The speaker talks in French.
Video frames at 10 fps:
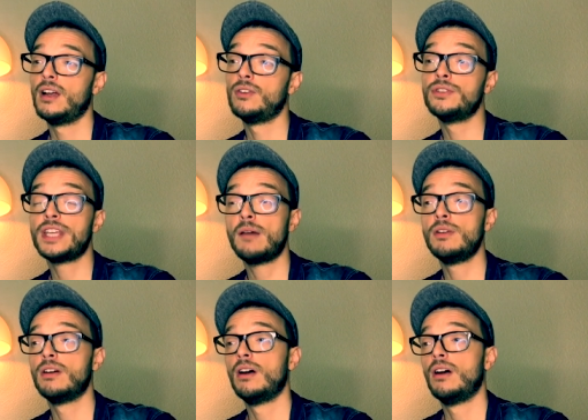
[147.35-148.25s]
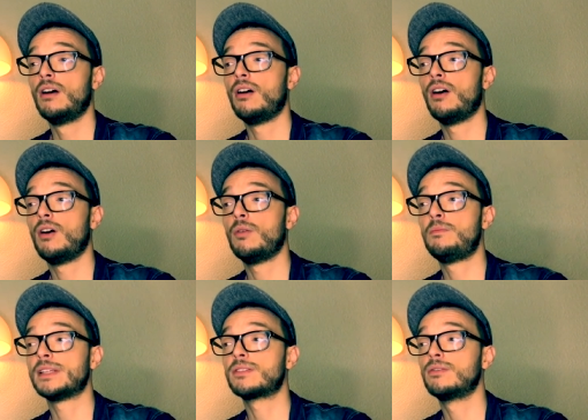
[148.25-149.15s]
Le diable, euh,
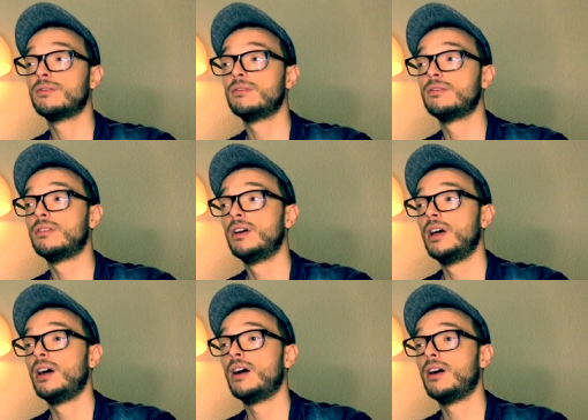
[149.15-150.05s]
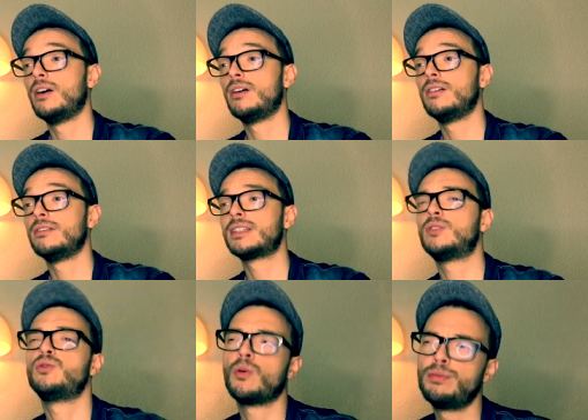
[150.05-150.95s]
parce que euh, c'est
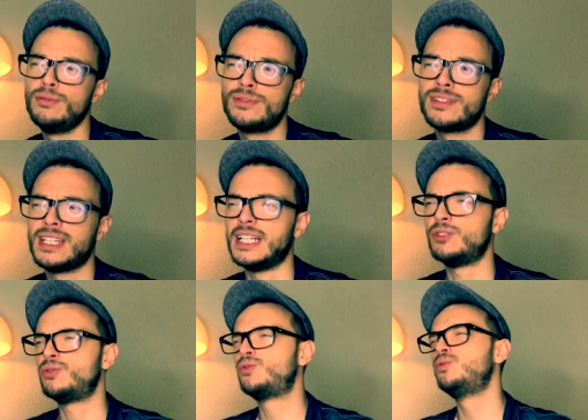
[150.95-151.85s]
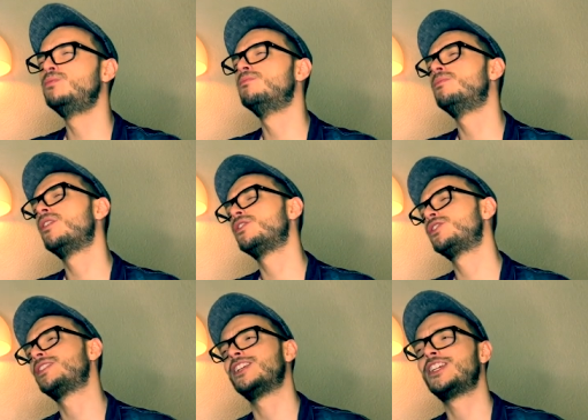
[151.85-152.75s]
toujours plus, il est too much,
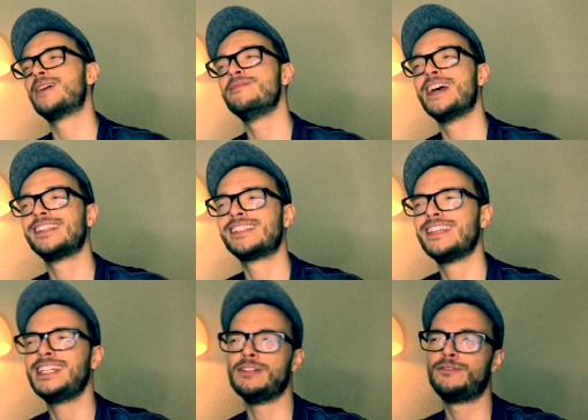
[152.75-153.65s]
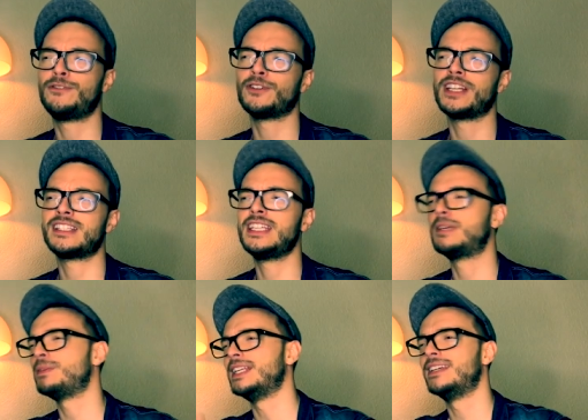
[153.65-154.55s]
c'est jamais assez, il est
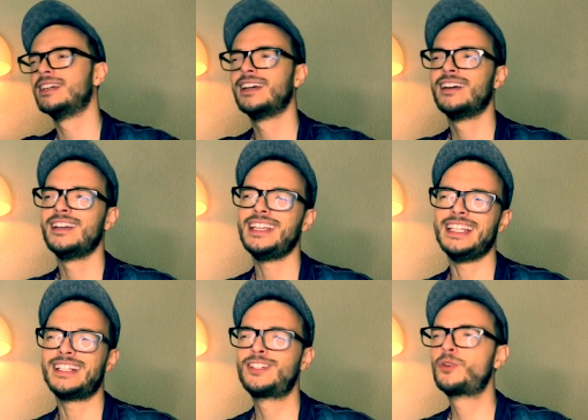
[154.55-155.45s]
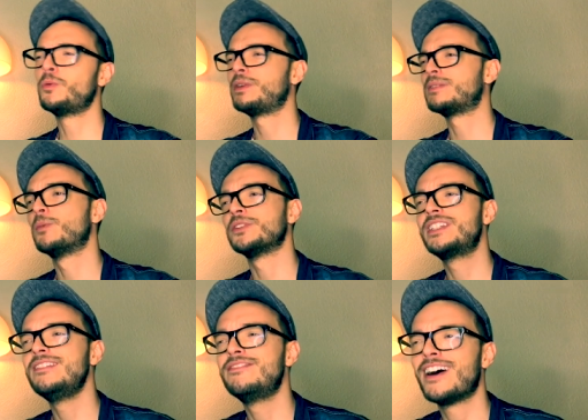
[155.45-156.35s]
fantastique, il est, complètement
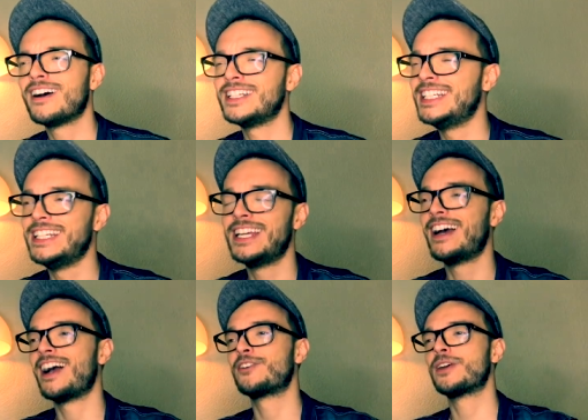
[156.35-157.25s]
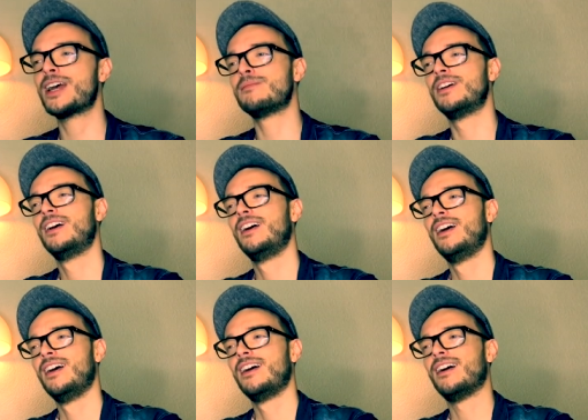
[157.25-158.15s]
diva, il est incroyable.
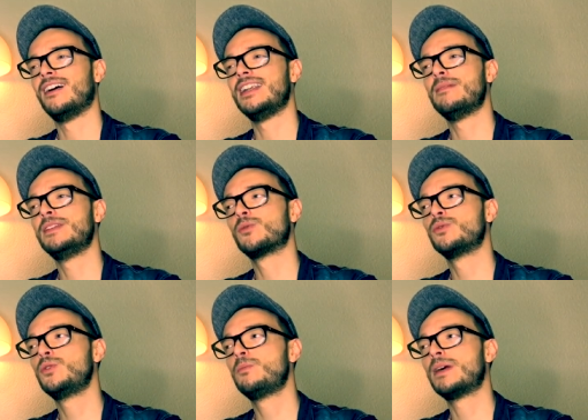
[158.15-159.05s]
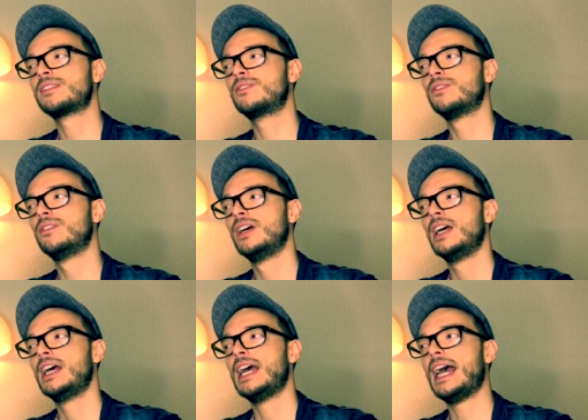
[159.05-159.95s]
Euh, la maison Dieu, parce que
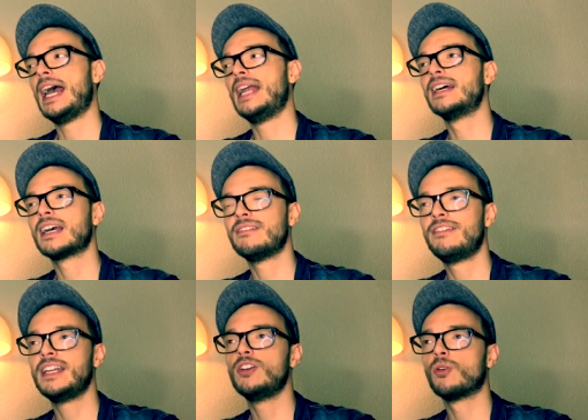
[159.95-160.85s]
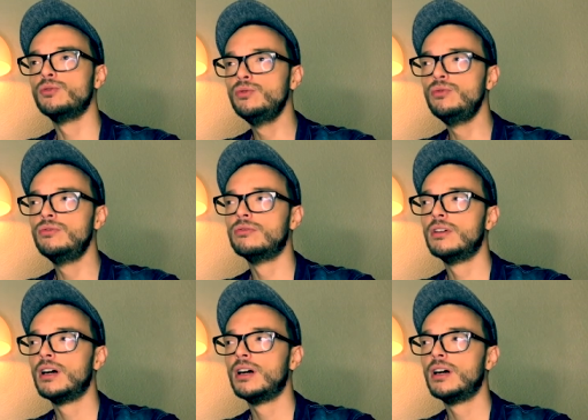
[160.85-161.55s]
elle réveille en nous